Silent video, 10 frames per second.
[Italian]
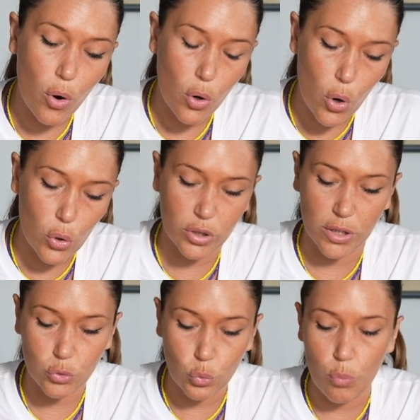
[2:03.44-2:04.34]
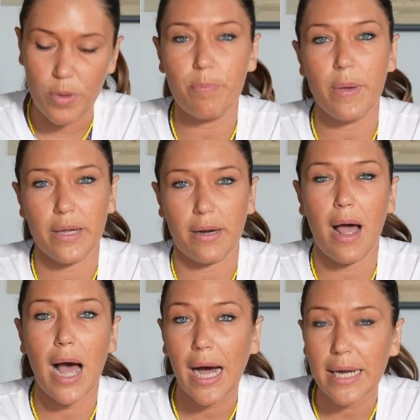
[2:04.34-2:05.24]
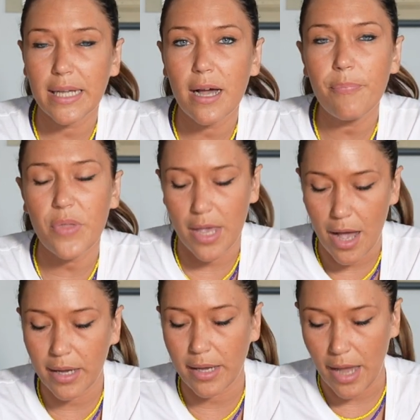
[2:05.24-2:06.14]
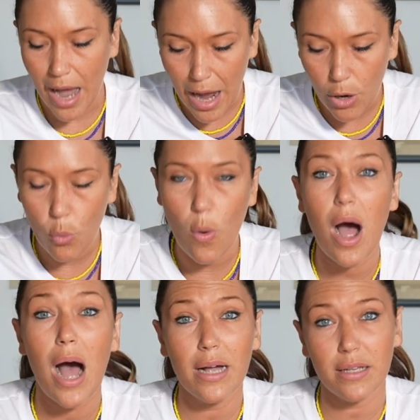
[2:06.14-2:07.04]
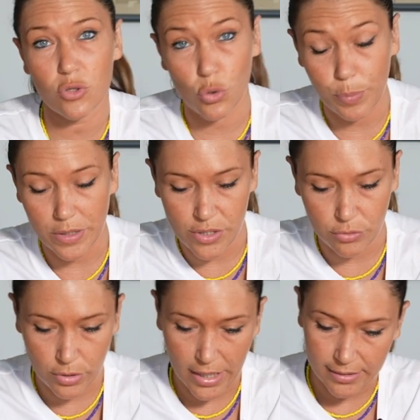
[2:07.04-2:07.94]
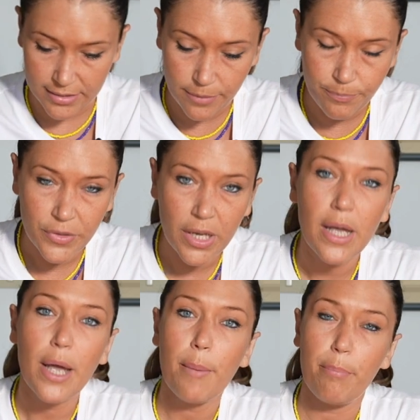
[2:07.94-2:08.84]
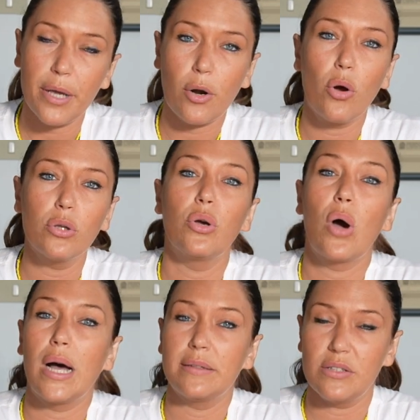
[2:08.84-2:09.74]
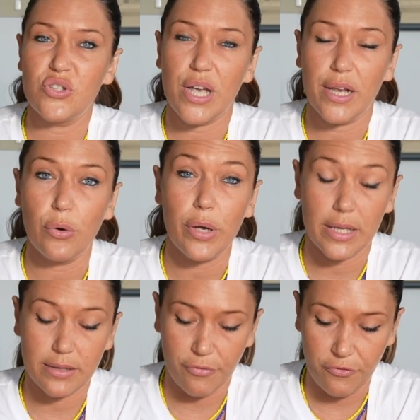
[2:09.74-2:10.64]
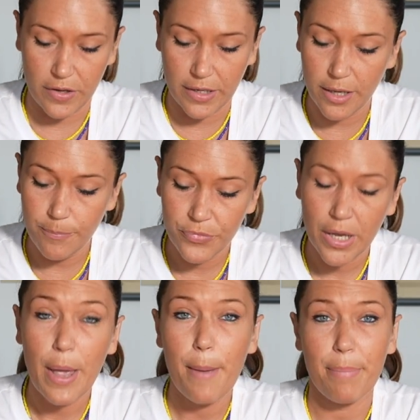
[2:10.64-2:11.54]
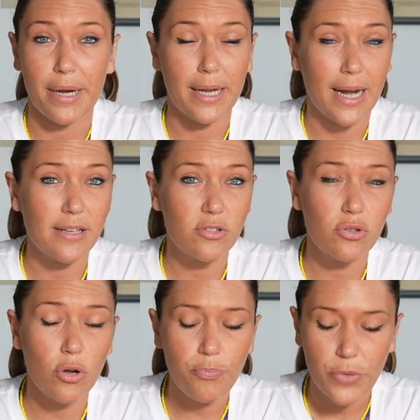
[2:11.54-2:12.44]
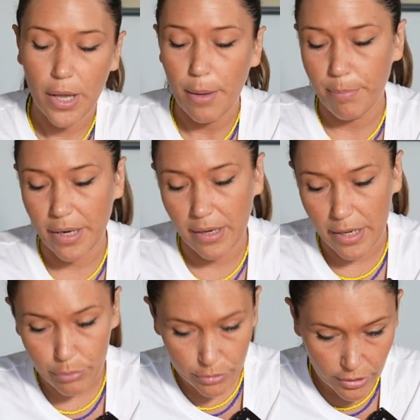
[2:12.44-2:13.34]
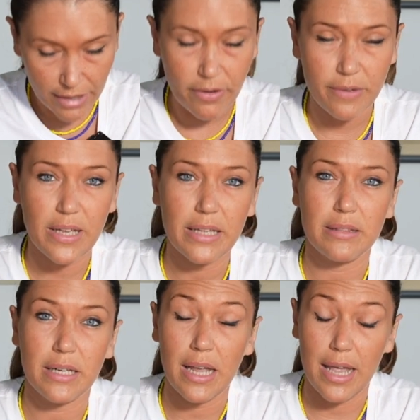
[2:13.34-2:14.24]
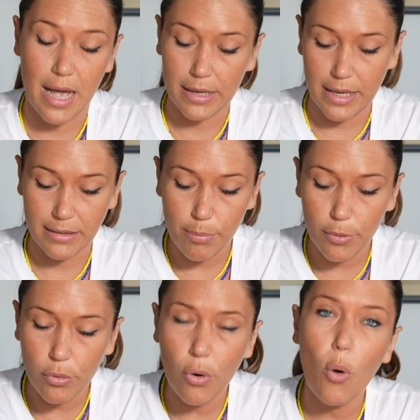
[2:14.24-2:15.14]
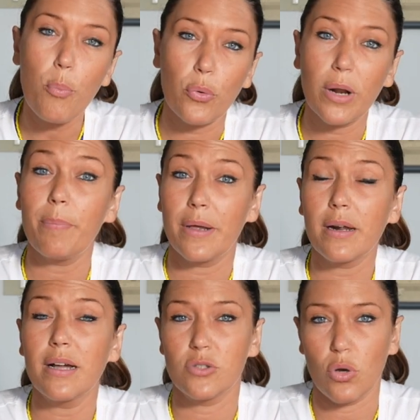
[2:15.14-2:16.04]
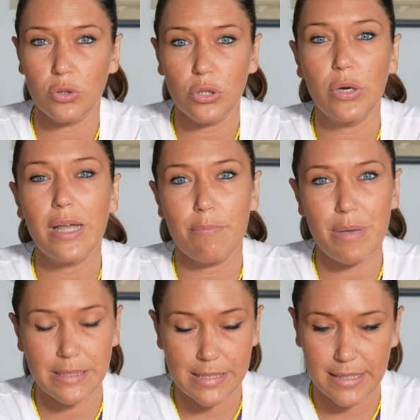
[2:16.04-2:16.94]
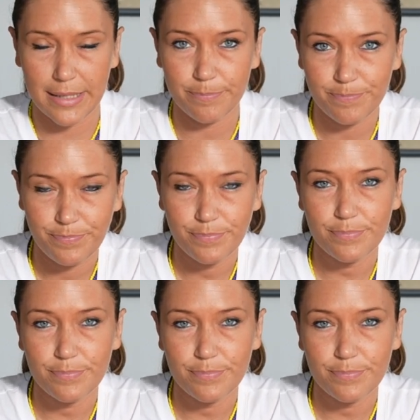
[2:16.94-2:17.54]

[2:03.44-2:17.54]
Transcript: con tubi per aria e anche acqua anche sopra i 100 gradi, per olio antigelo ed affini, per grasso, per liquido lavavetri e anche AD blu oppure per gasolio e benzine.